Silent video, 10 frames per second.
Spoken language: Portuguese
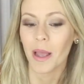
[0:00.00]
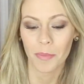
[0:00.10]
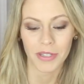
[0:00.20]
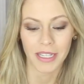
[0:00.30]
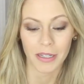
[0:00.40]
tá?
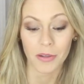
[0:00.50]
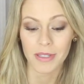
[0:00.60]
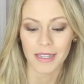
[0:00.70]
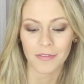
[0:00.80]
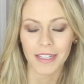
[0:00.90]
Porque eu não
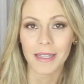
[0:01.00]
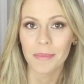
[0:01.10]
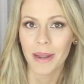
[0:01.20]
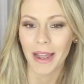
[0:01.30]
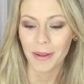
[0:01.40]
sei falar
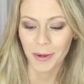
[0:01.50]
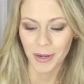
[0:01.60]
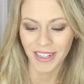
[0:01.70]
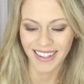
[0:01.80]
hebraico.